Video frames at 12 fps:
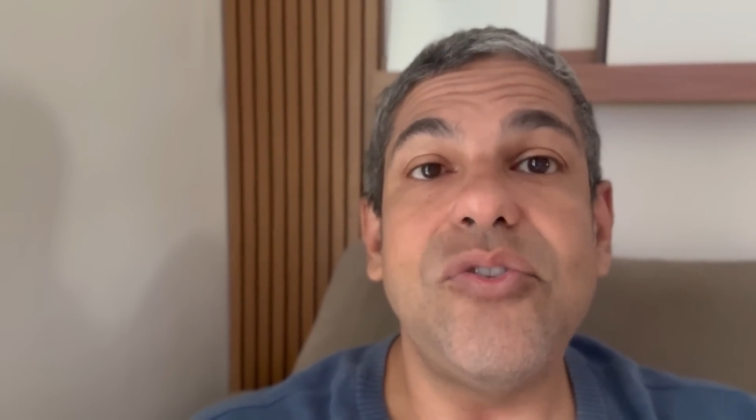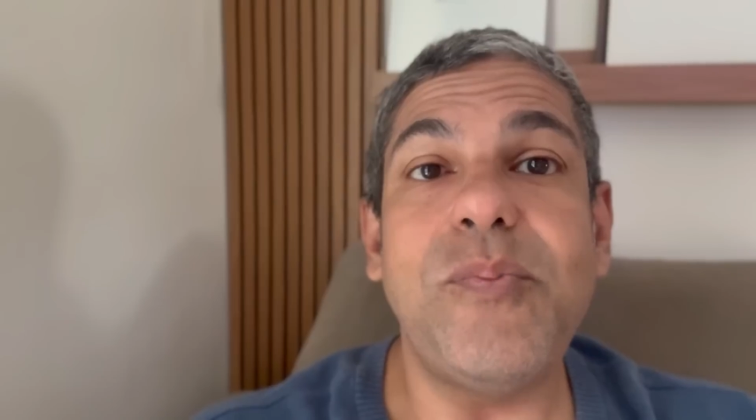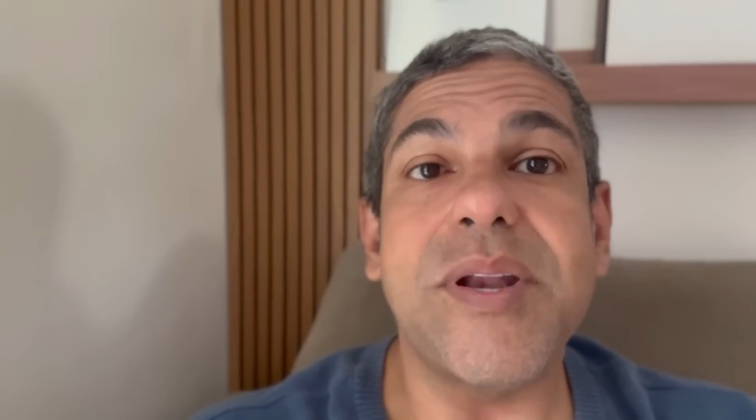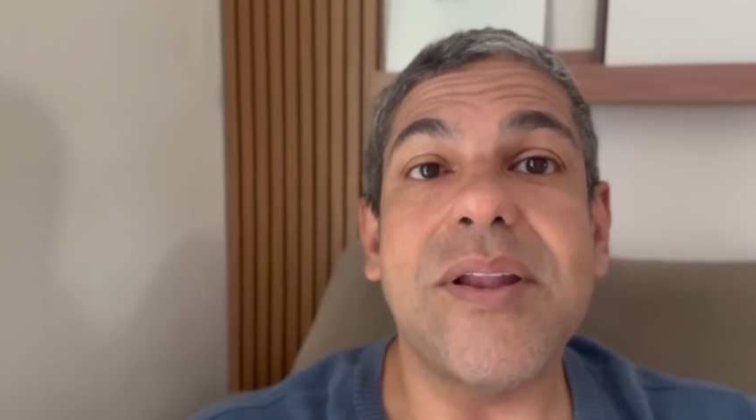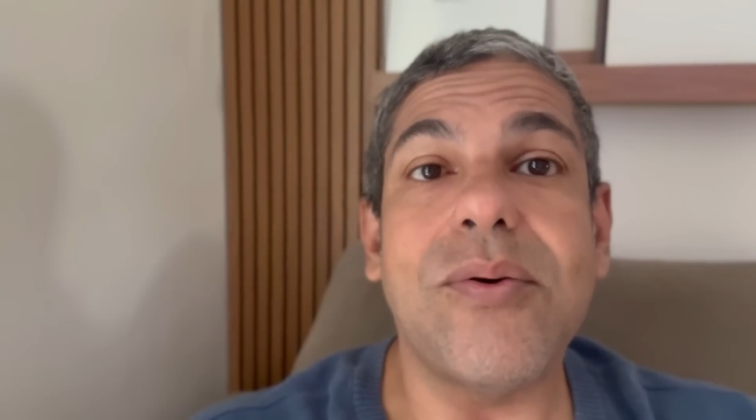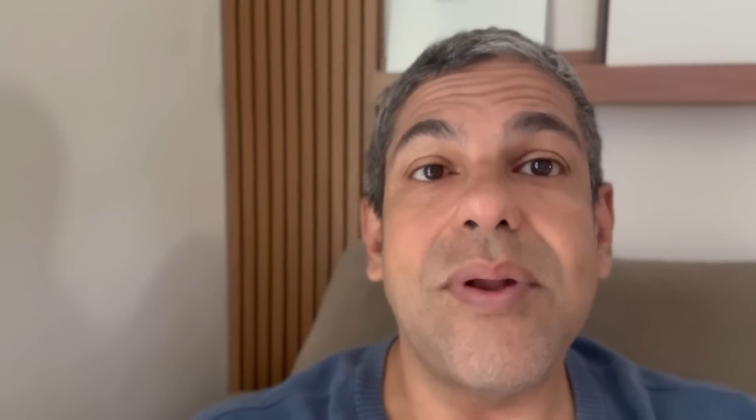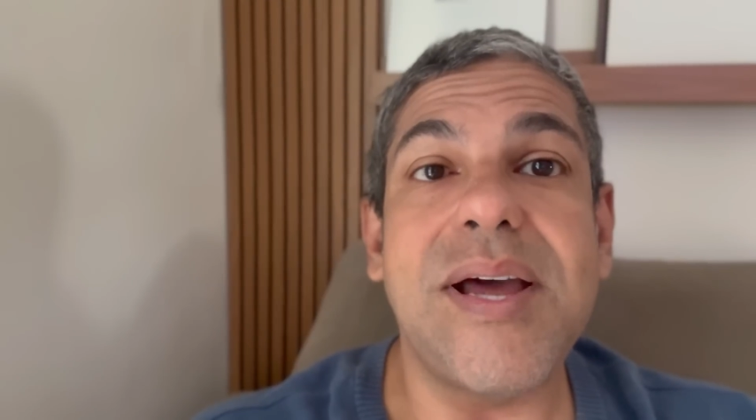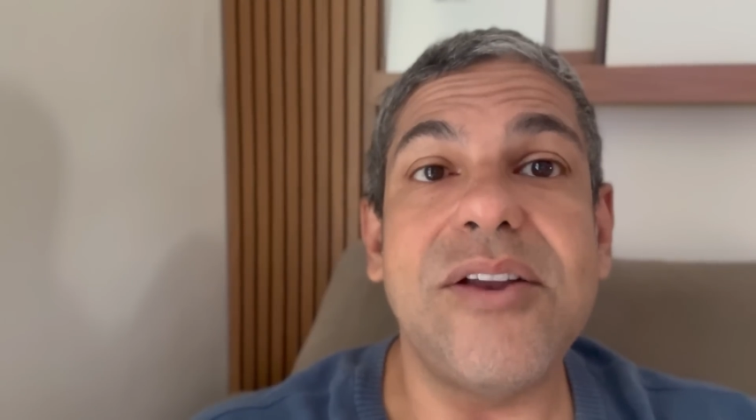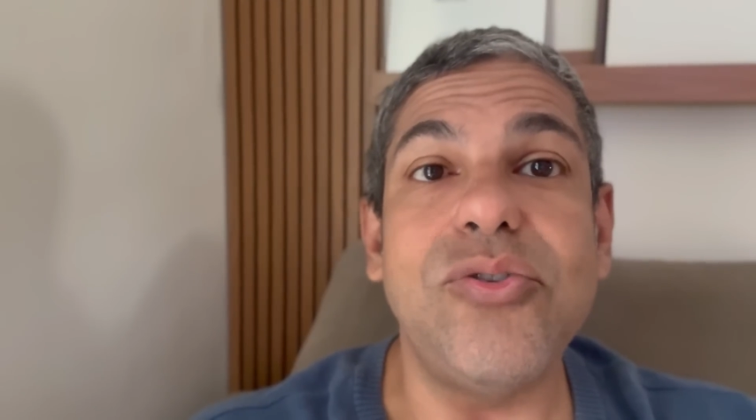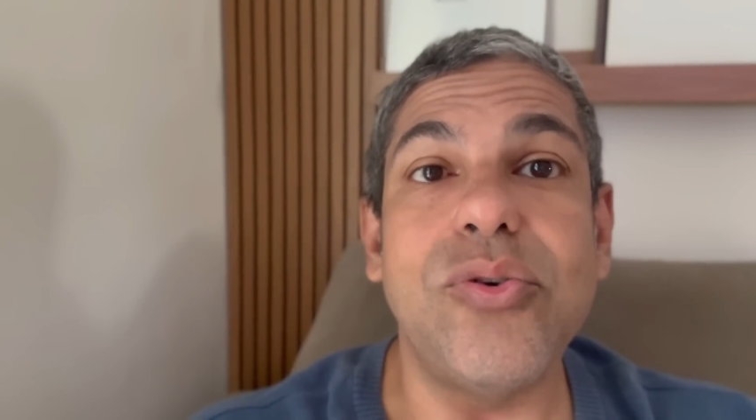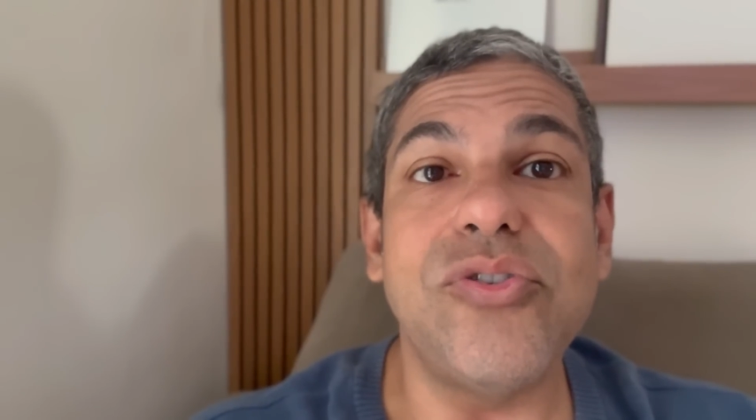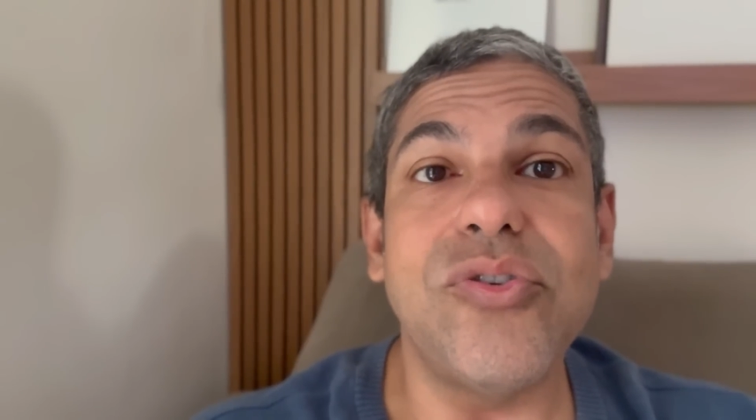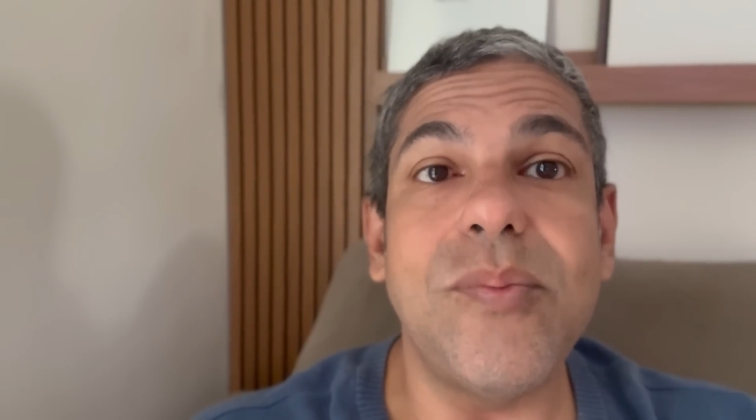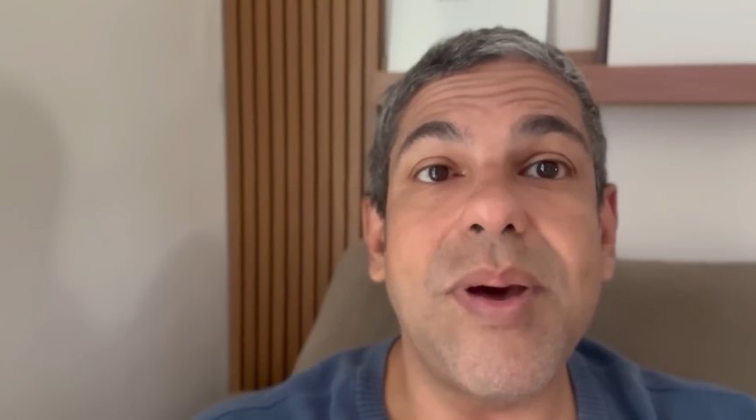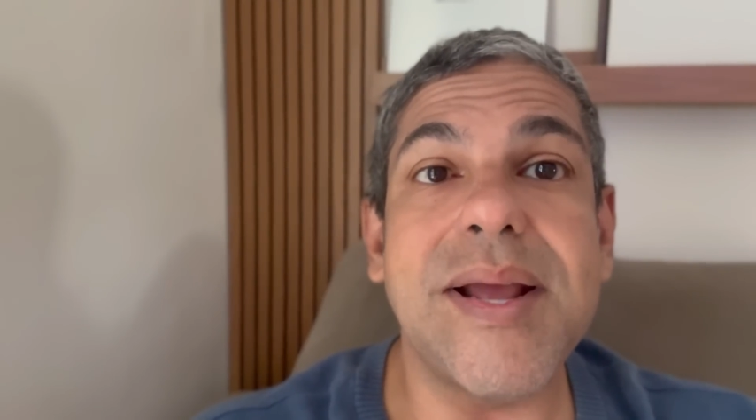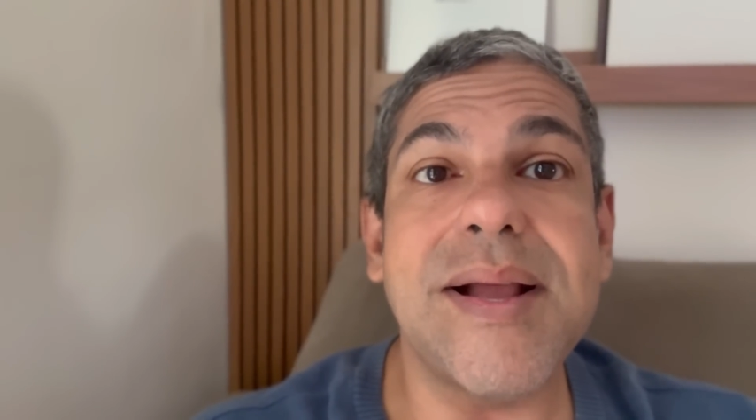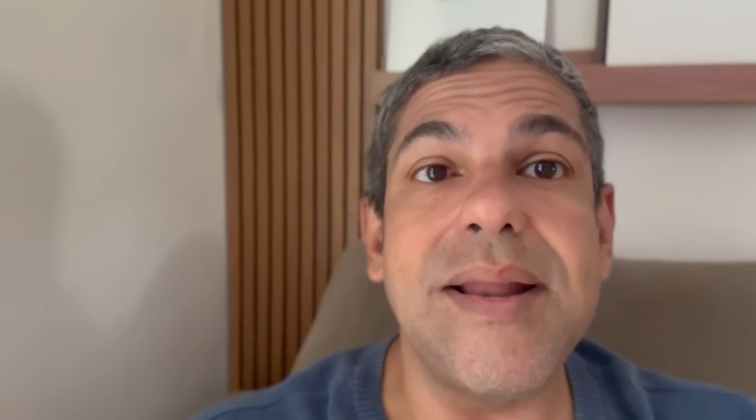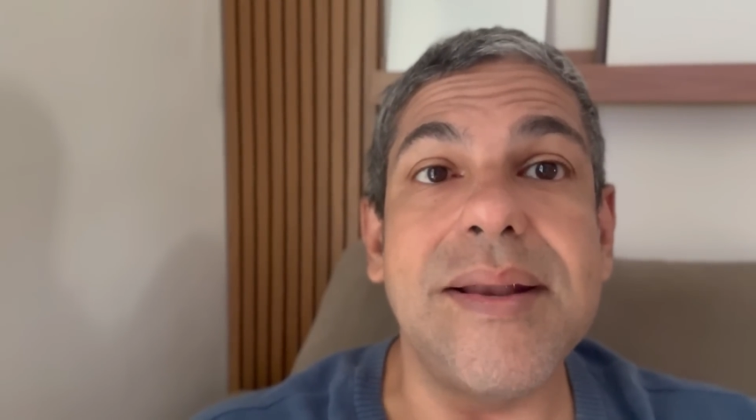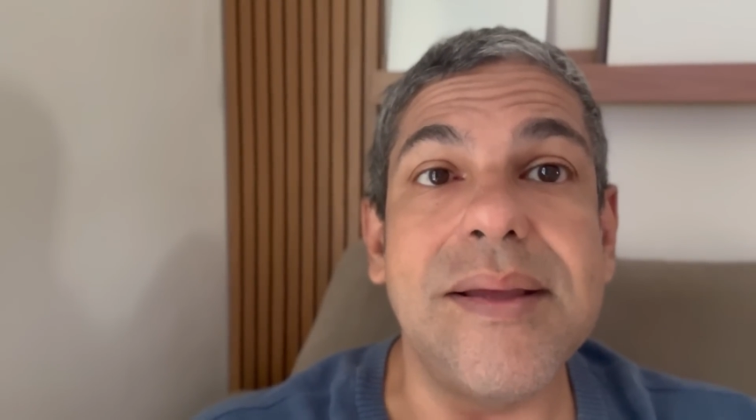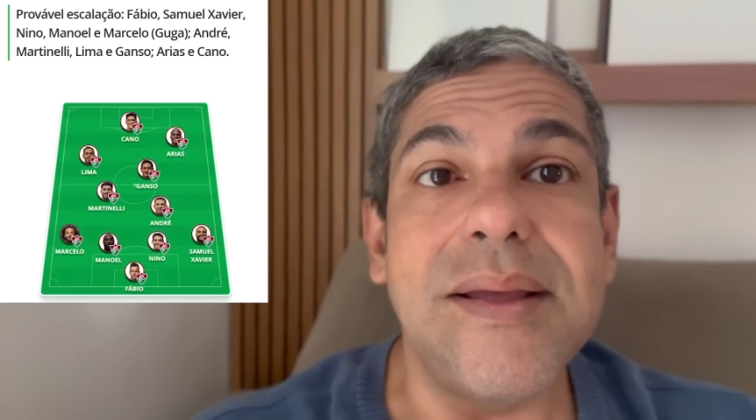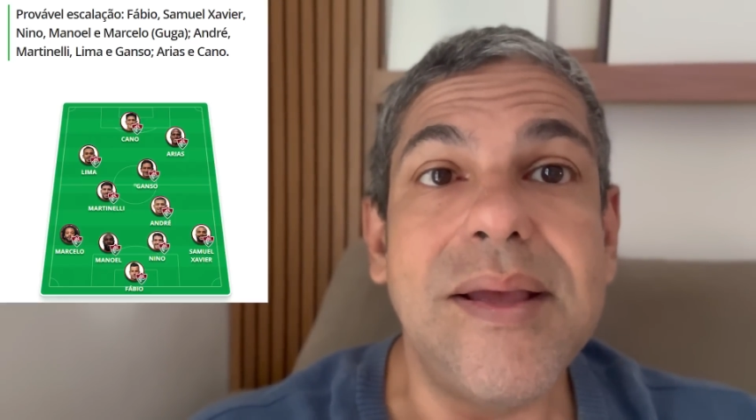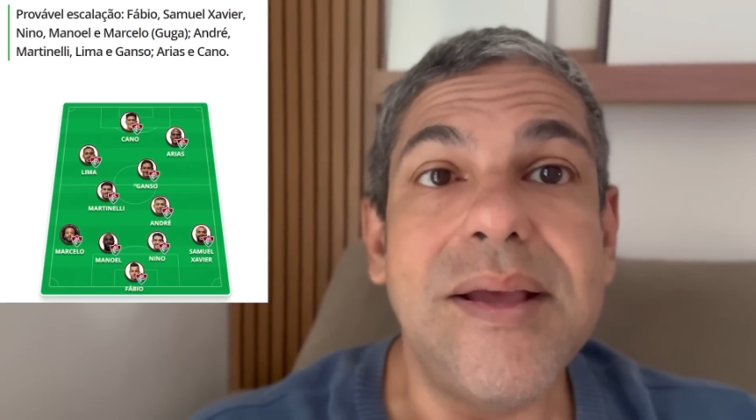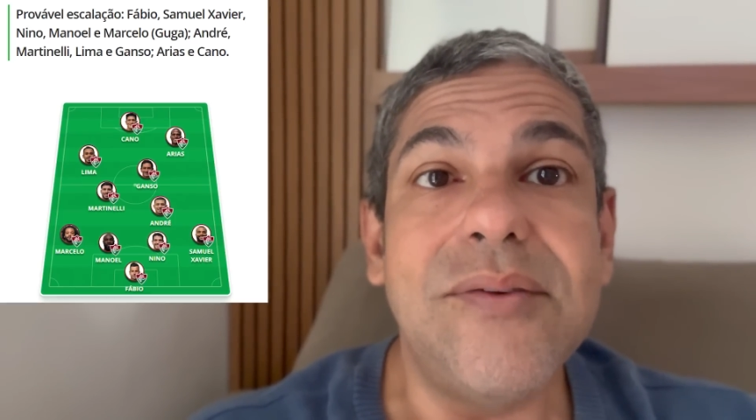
espetacular de hoje no Maracanã.